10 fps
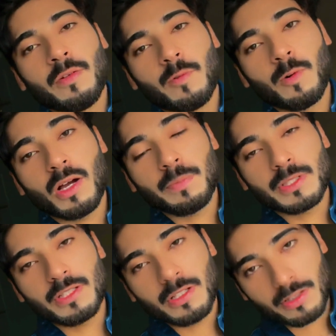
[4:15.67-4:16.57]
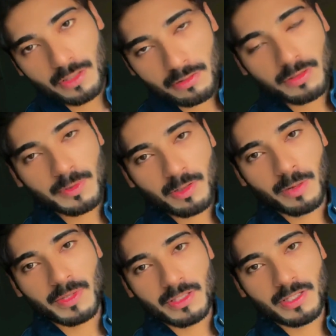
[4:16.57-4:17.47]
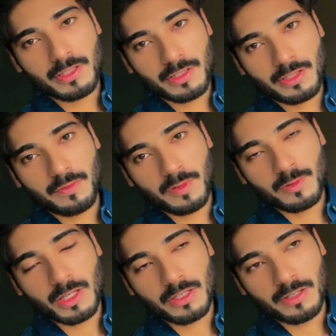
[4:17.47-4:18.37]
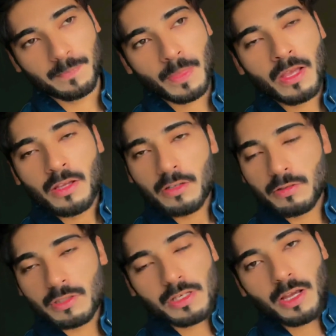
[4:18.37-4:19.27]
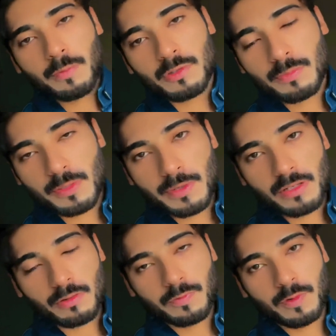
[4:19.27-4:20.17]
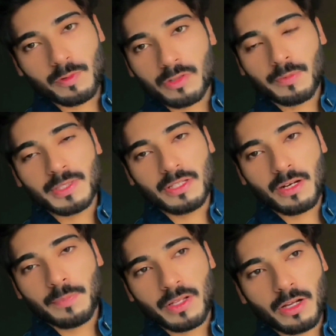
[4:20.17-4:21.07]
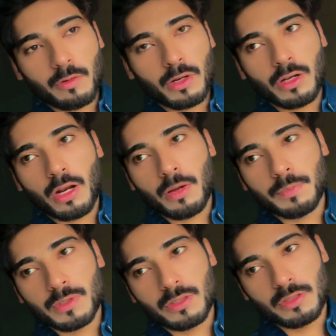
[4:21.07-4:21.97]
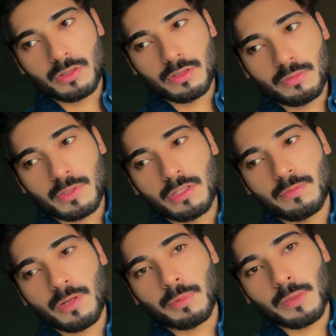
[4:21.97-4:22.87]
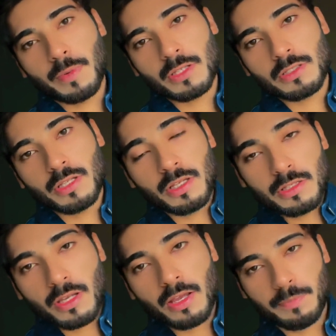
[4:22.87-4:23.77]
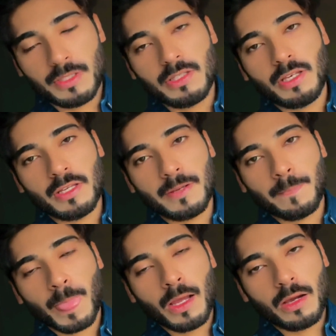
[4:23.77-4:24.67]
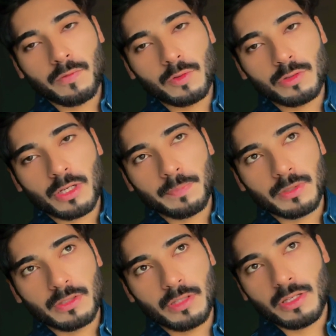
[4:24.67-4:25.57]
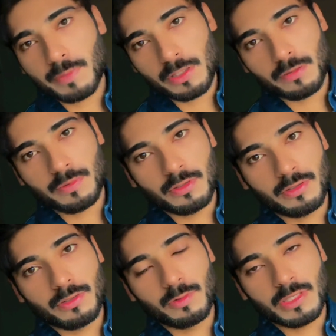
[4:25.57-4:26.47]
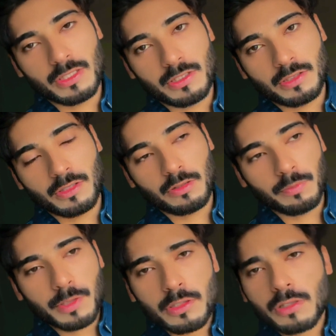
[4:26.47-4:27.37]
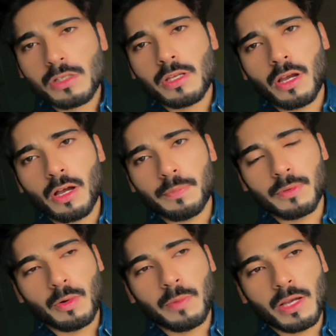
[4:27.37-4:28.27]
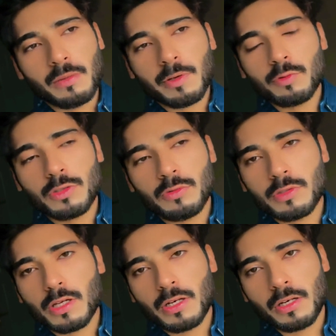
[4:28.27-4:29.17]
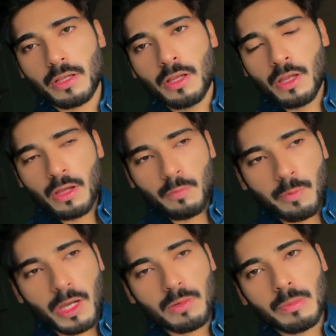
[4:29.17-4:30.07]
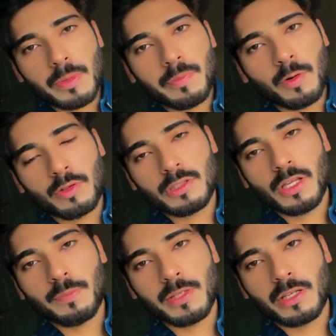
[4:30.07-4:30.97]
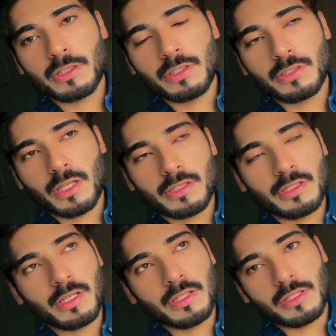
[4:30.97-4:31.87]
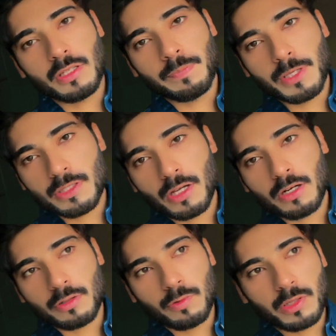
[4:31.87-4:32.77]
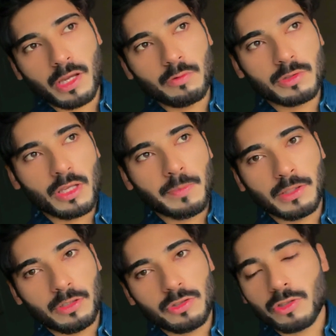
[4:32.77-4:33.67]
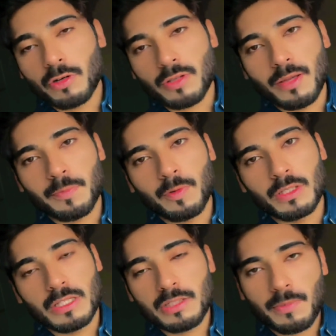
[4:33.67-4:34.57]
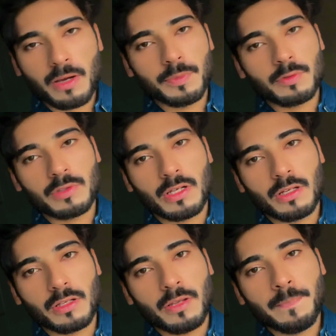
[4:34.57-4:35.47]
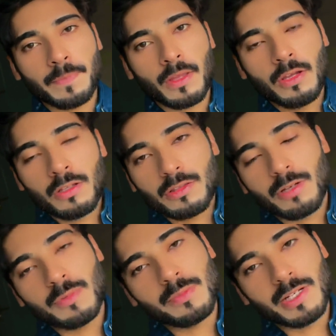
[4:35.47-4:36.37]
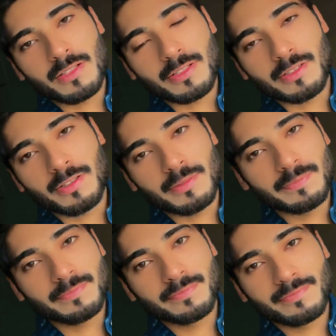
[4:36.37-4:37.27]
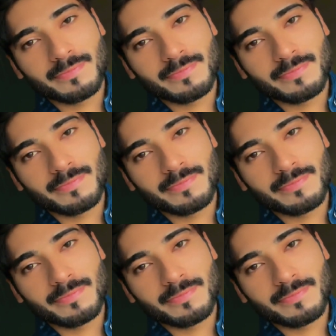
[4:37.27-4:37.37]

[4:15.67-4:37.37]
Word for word: वो आप अच्छे रखेंगे तो तभी तो आपके अच्छे अच्छे से व्यूज़ आएंगे तो इसलिए आपको सबसे पहले तो फोटोशॉप सीखना पड़ेगा और अगर आप मतलब आपके पास नहीं है पीसी नहीं है आप फोटोशॉप नहीं मतलब यूज़ कर सकते तो फिर इसलिए आप मोबाइल में कुछ यूज़ कर लें मोबाइल में भी बहुत सी एप्लीकेशन ऐसी हैं जैसे पिक्स हो गया उसके बाद इन शॉट ऐप होगी इसमें आप यूज़ करके थंबनेल बना सकते हैं